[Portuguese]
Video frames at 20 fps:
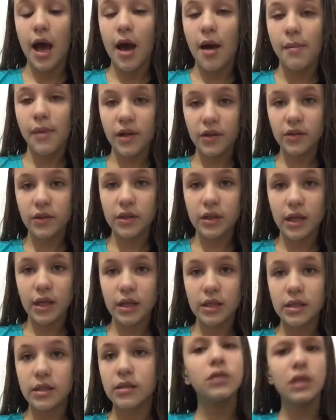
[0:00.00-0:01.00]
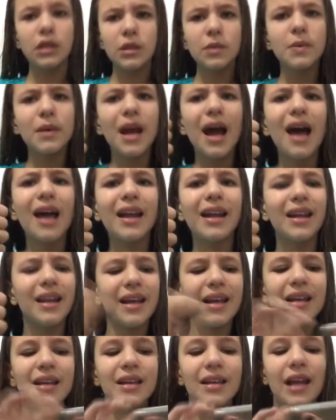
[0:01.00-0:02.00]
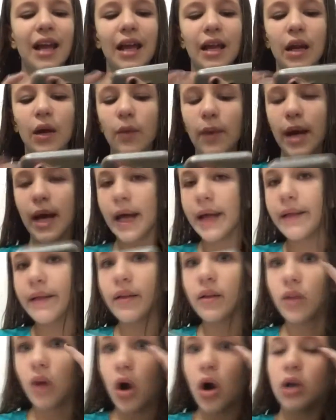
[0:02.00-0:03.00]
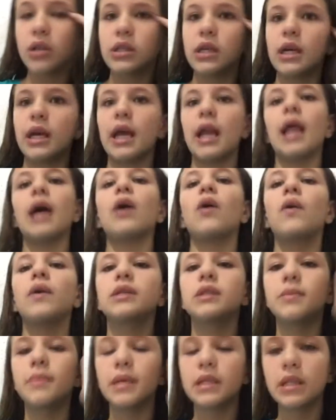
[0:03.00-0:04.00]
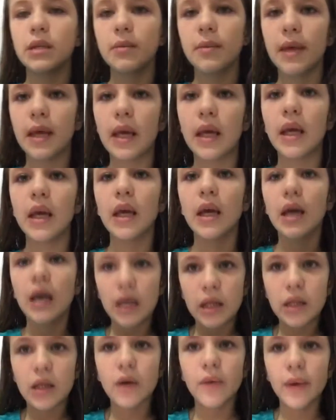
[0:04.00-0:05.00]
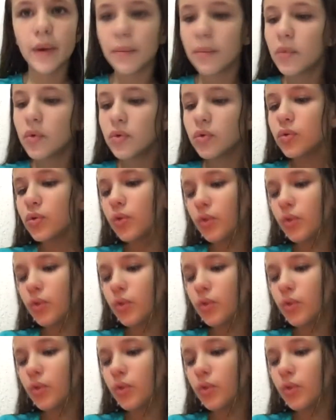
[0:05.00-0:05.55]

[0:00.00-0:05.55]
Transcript: Pra vocês se inspirarem nele, né? Não é, nossa, aquela coisa, mas também não é muito